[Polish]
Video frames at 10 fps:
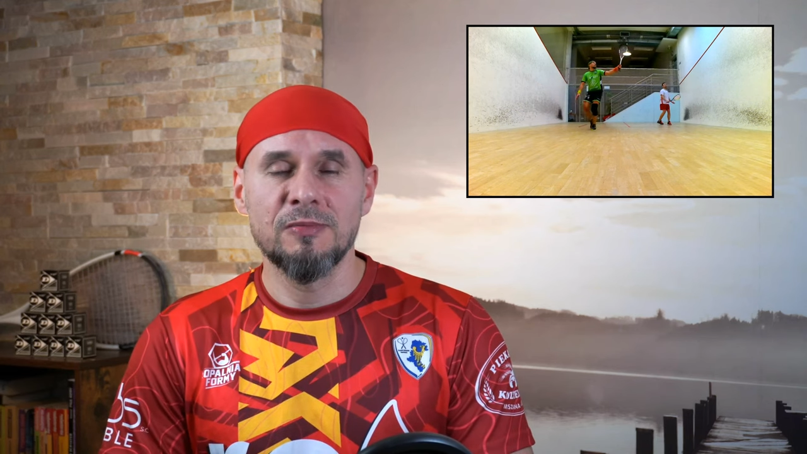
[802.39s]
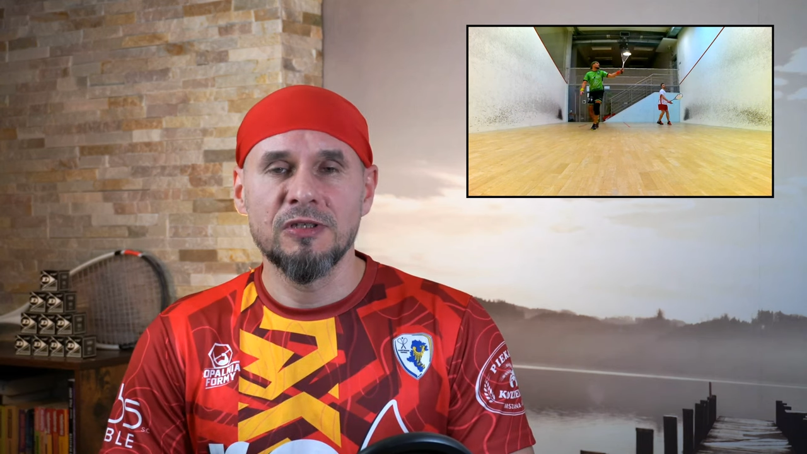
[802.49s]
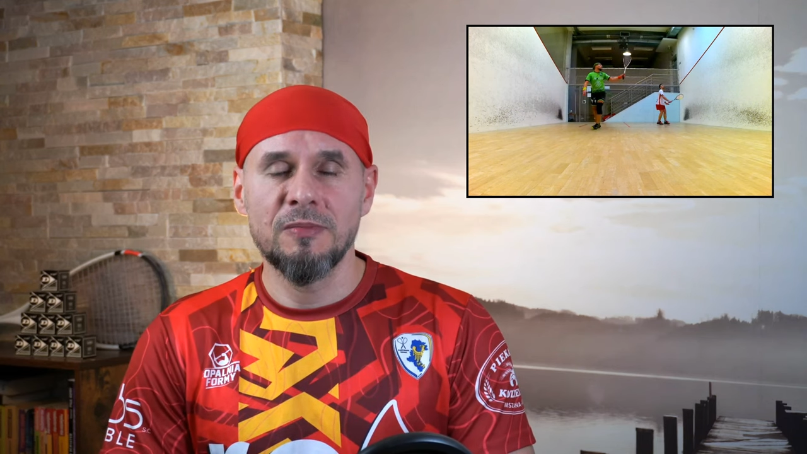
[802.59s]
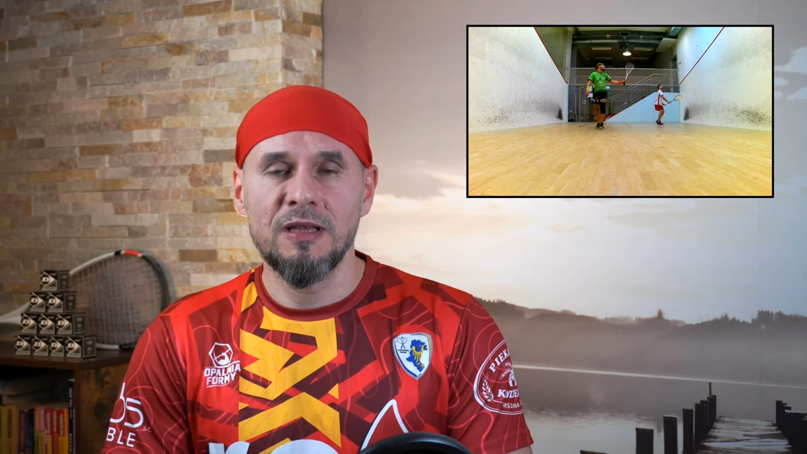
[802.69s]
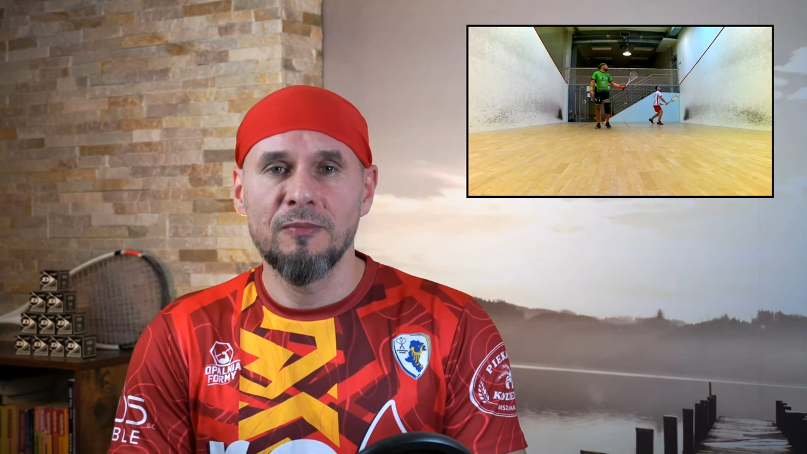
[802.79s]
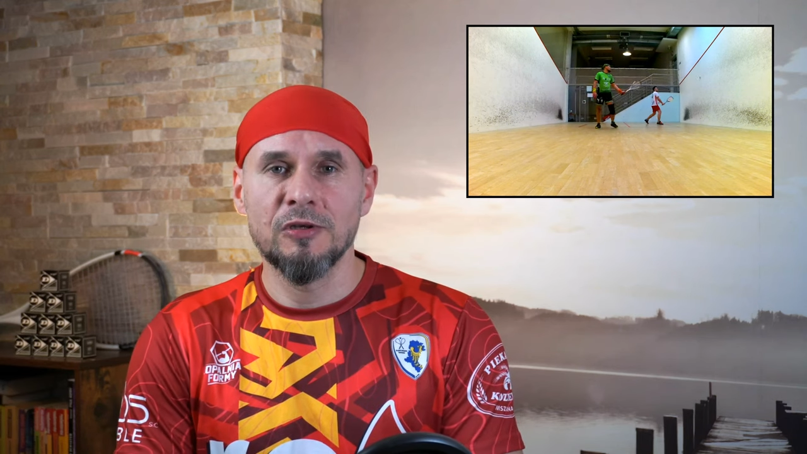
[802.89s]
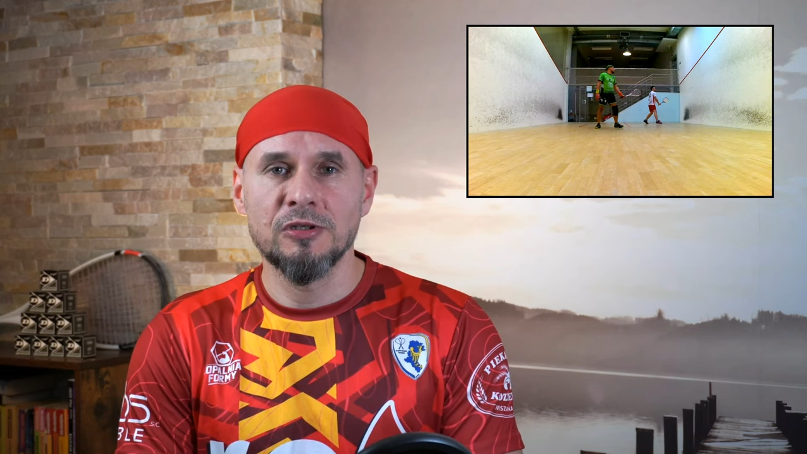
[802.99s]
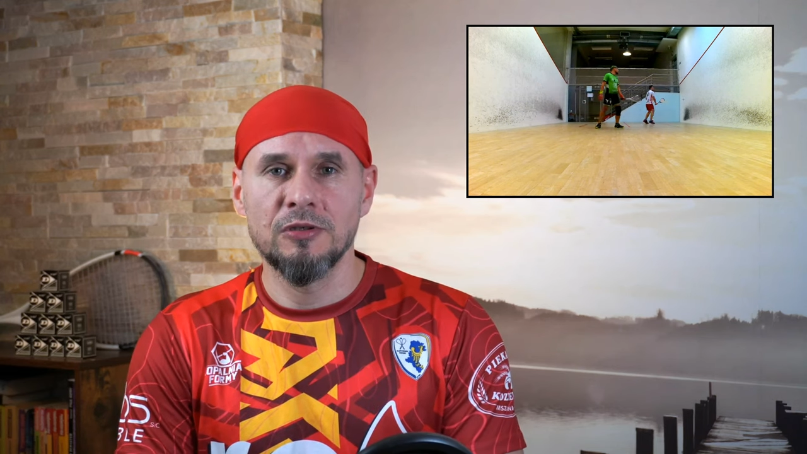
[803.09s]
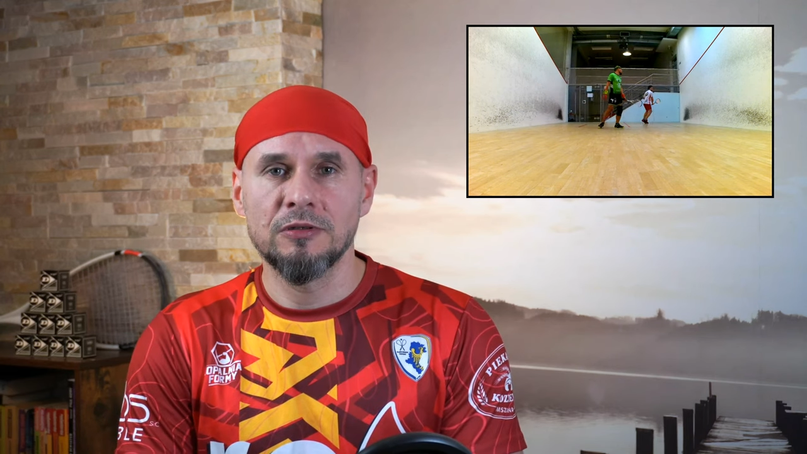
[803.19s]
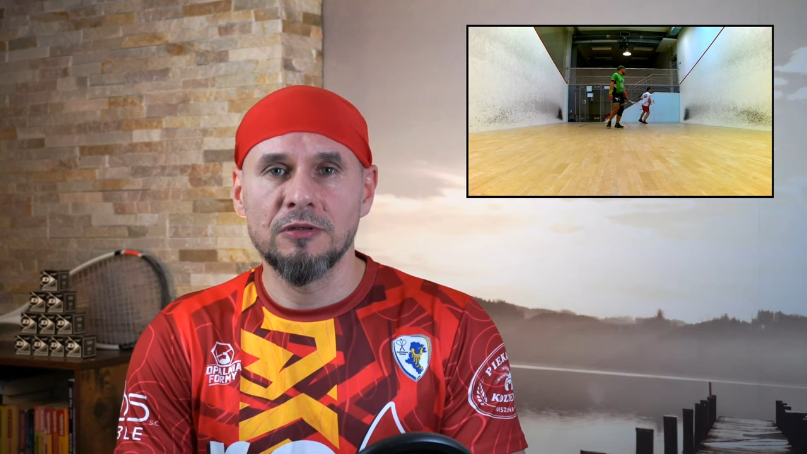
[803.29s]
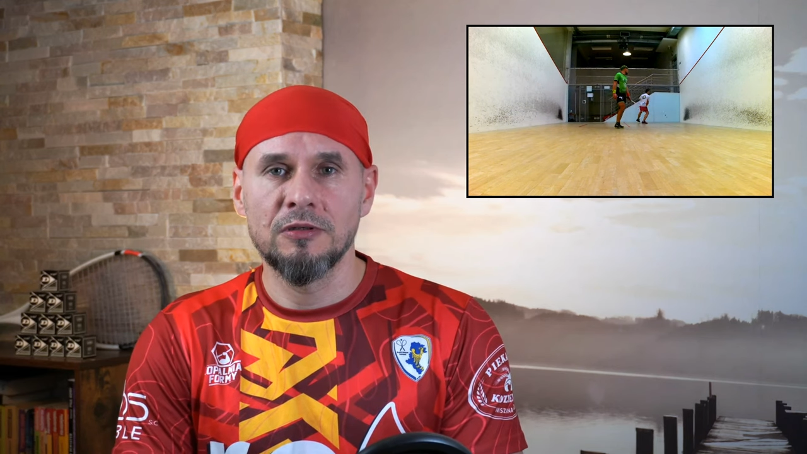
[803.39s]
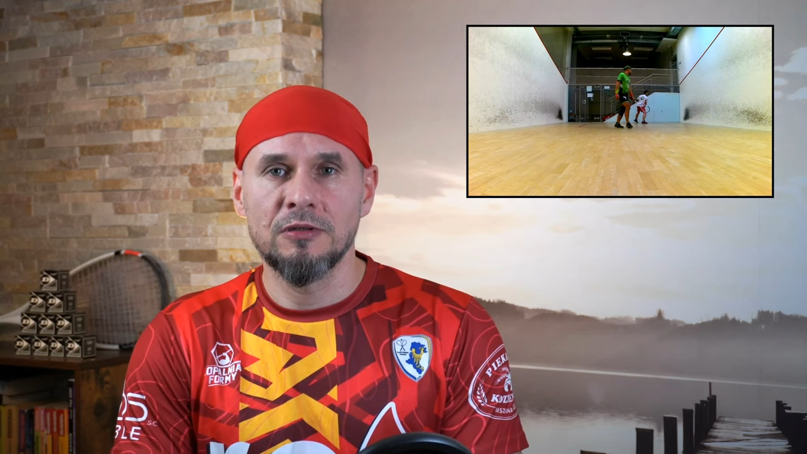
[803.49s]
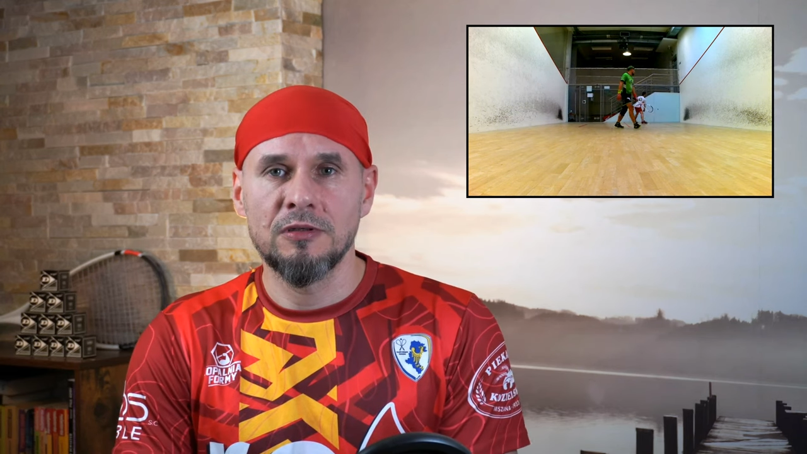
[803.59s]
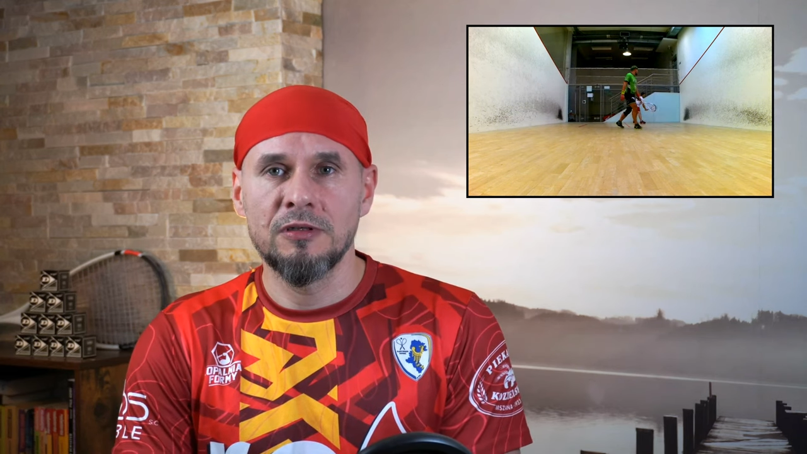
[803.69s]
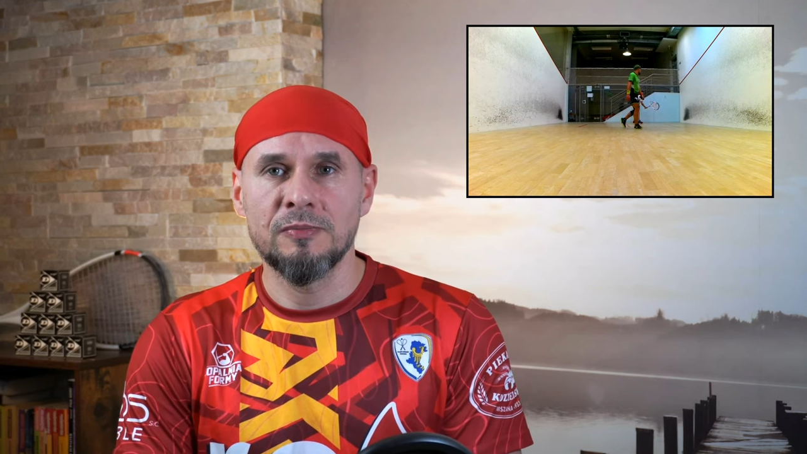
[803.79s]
że będziemy mieli mocno to e,